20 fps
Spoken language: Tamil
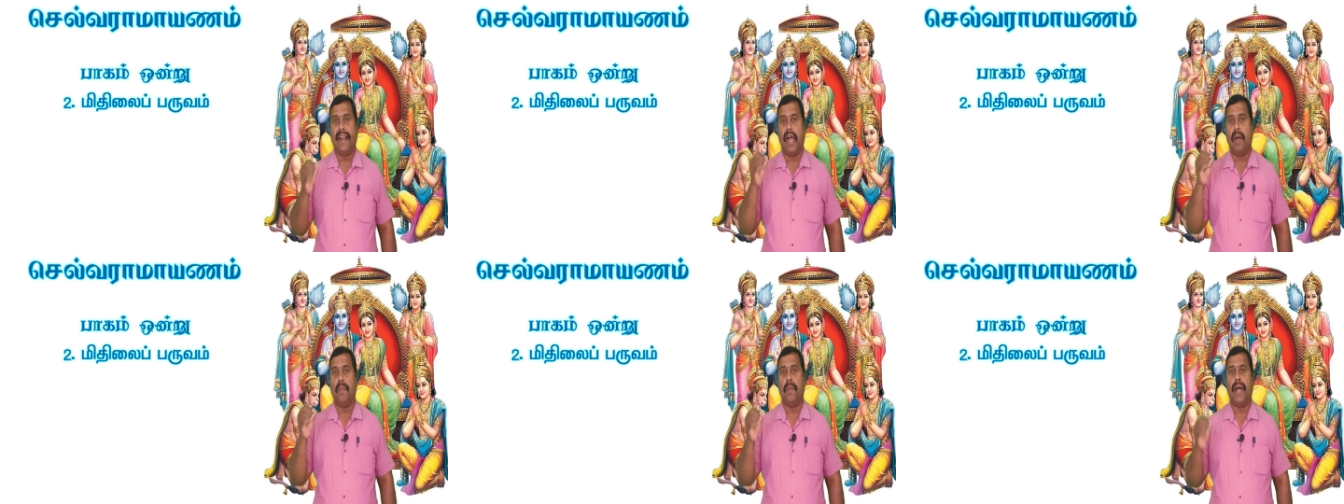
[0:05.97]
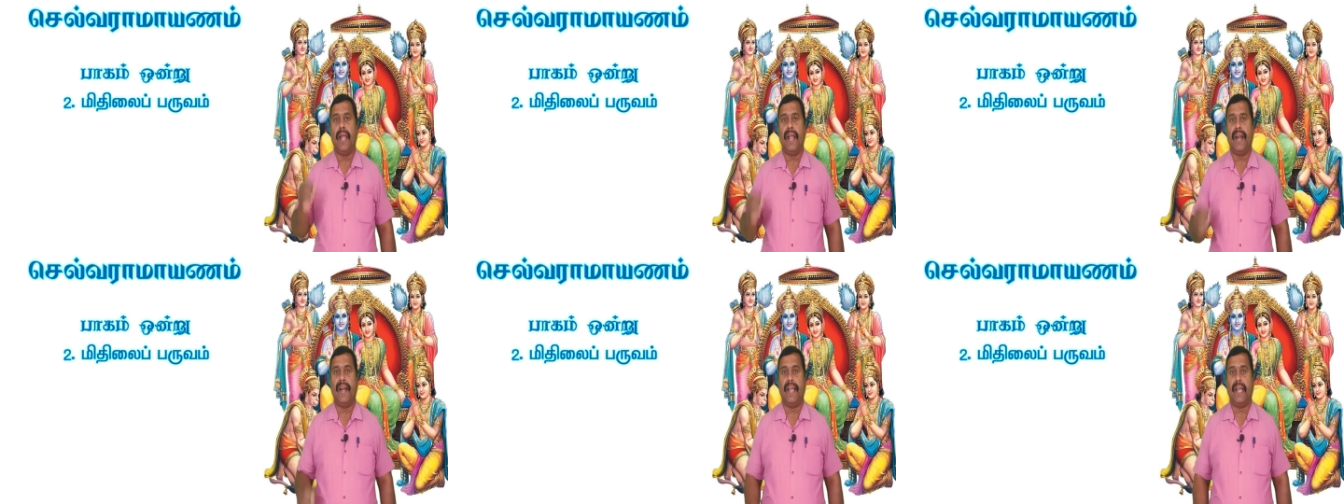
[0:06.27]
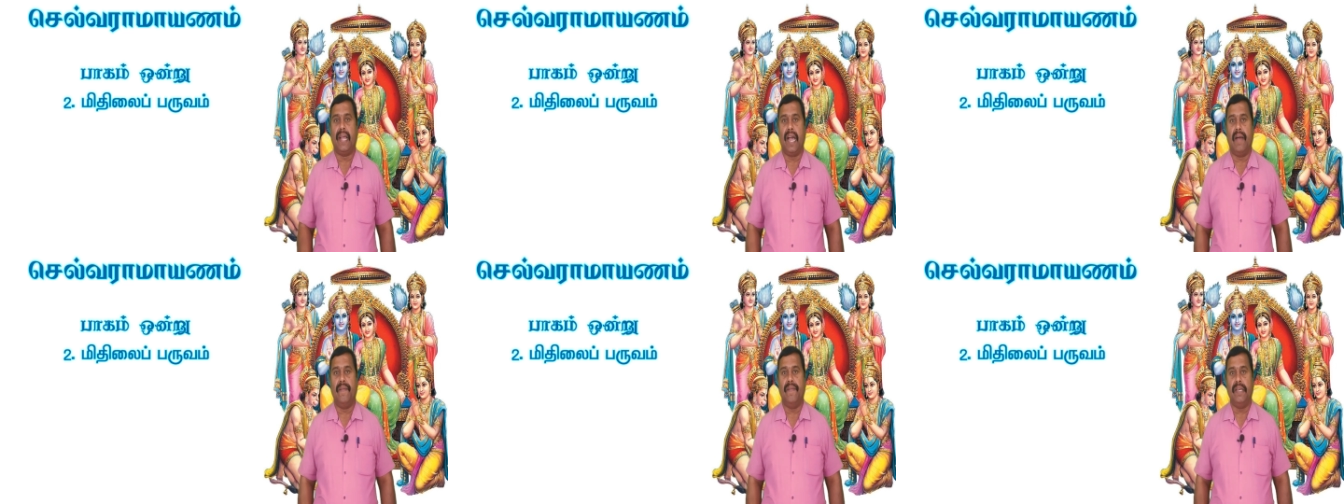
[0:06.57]
ராமாயண
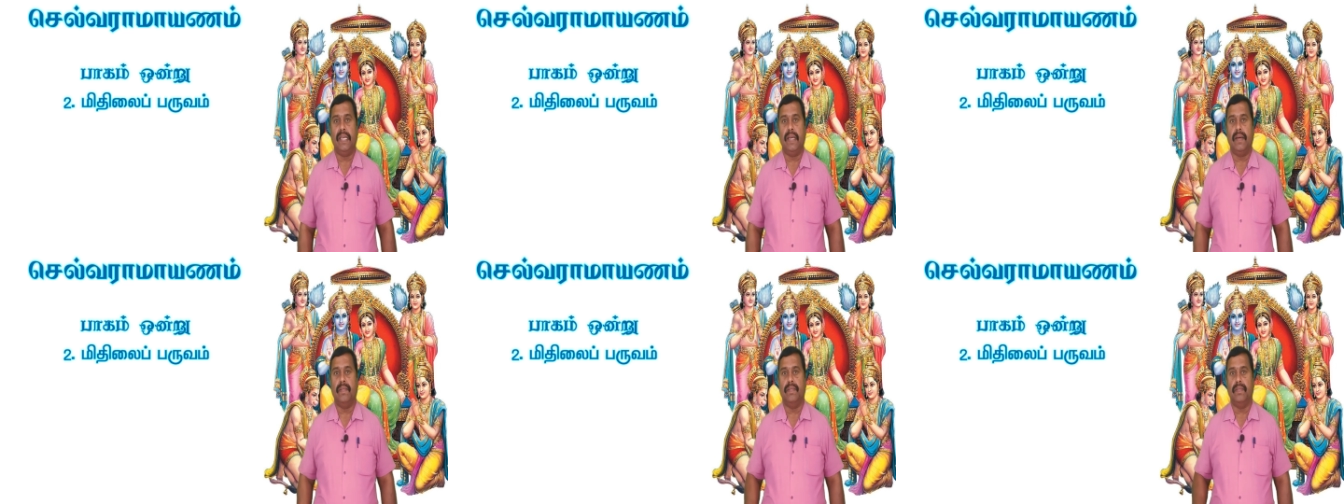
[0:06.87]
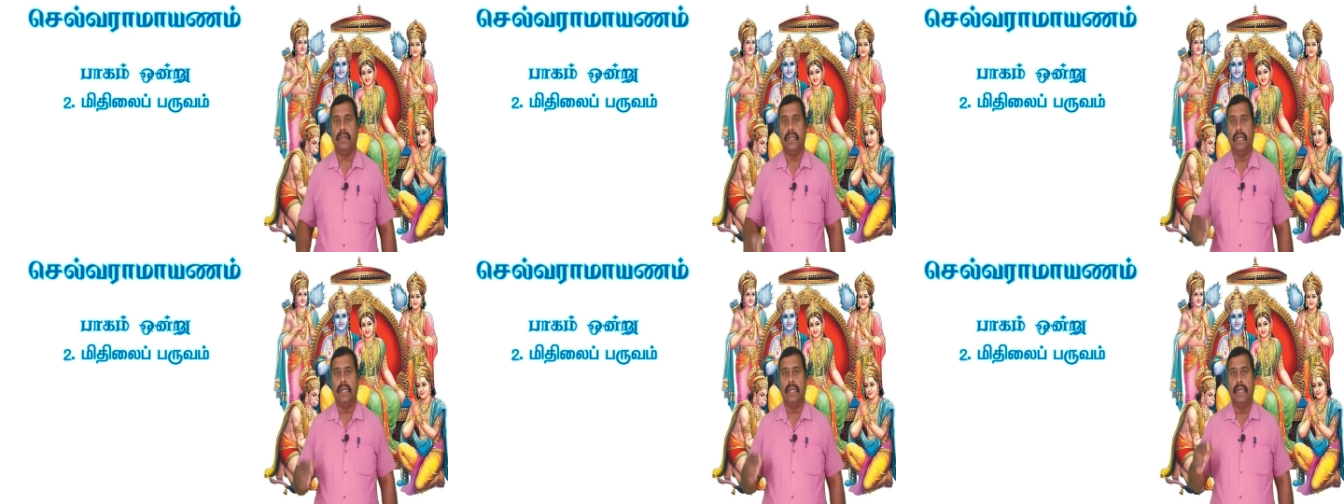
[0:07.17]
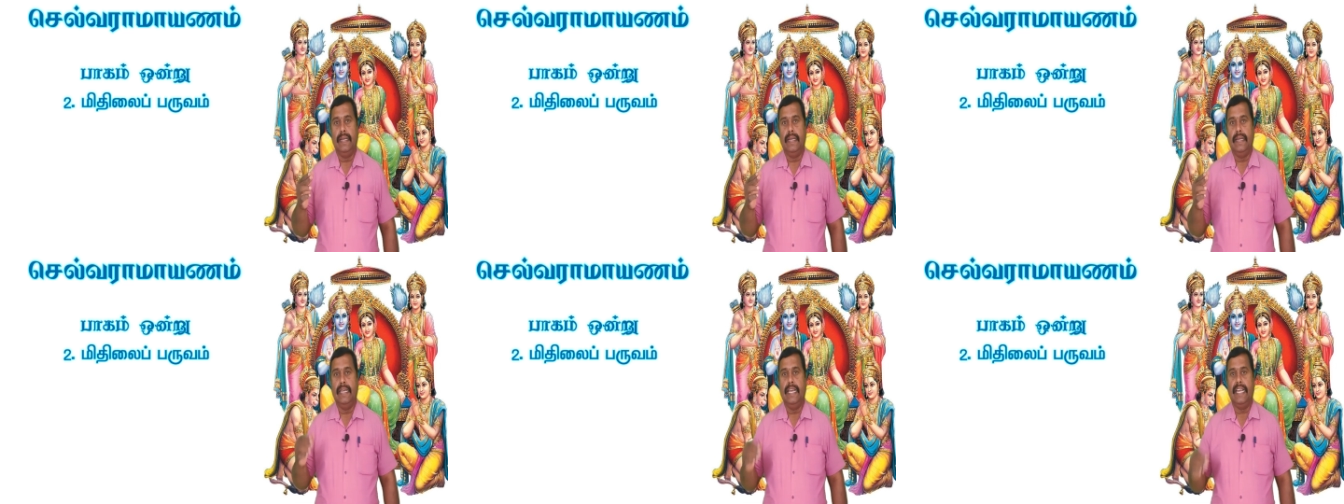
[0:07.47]
காவியம்
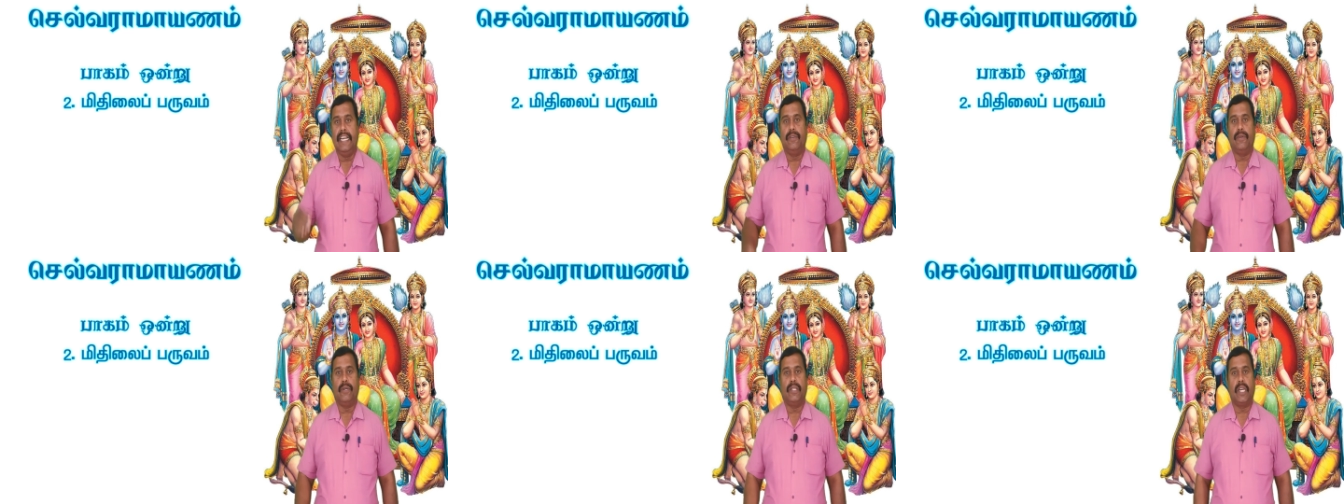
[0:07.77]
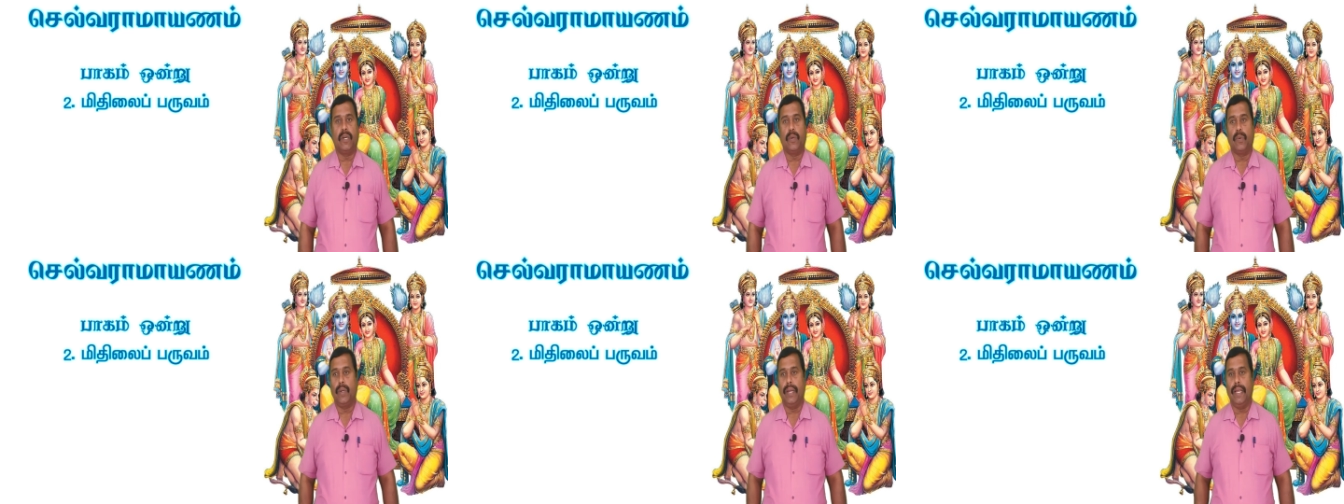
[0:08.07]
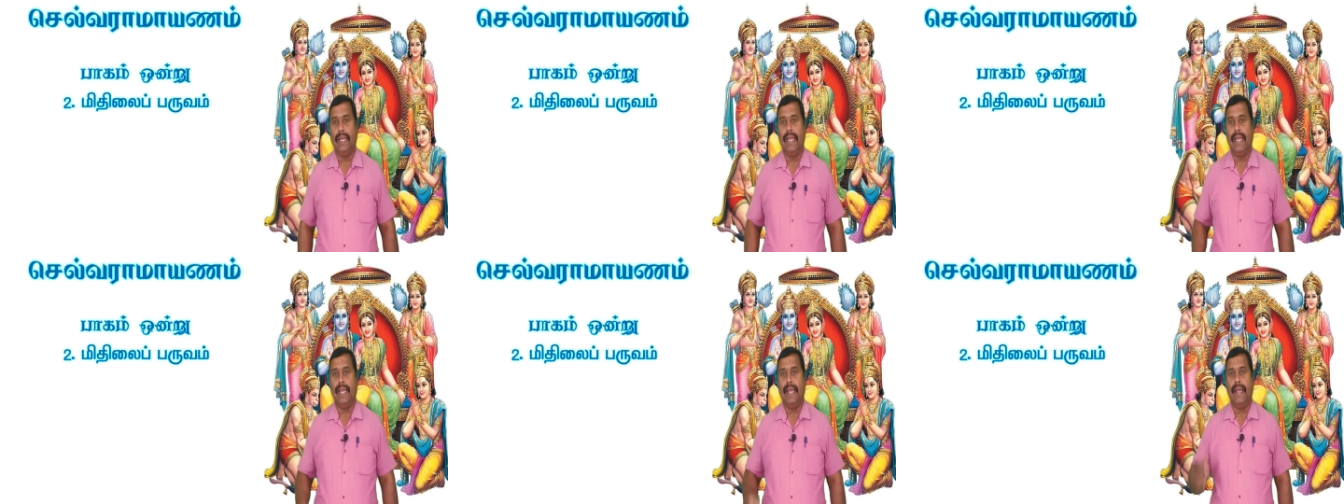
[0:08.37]

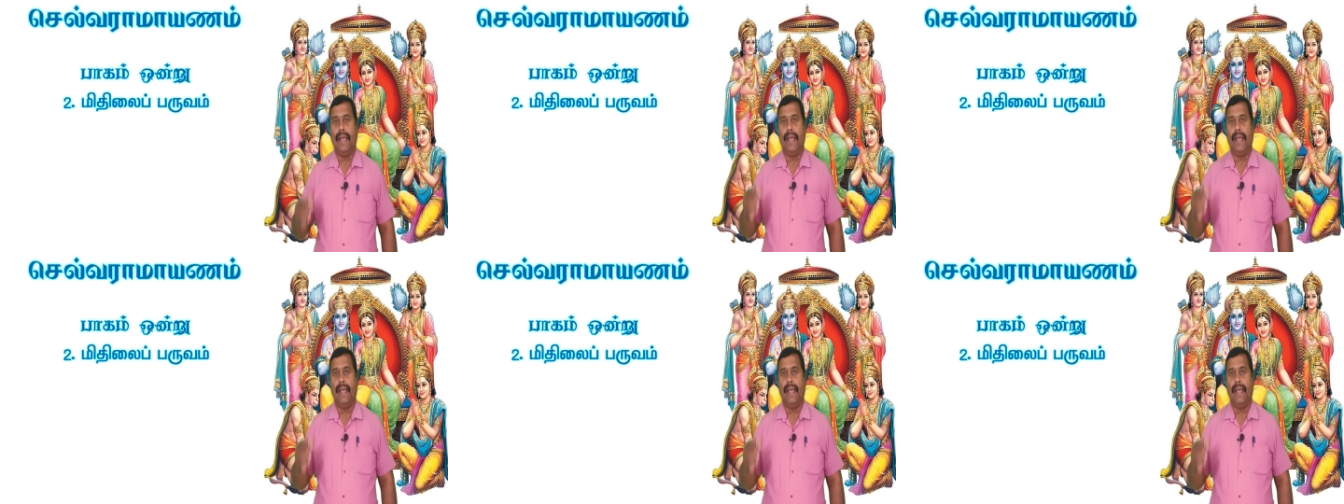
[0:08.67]
இயற்றுவதற்குரிய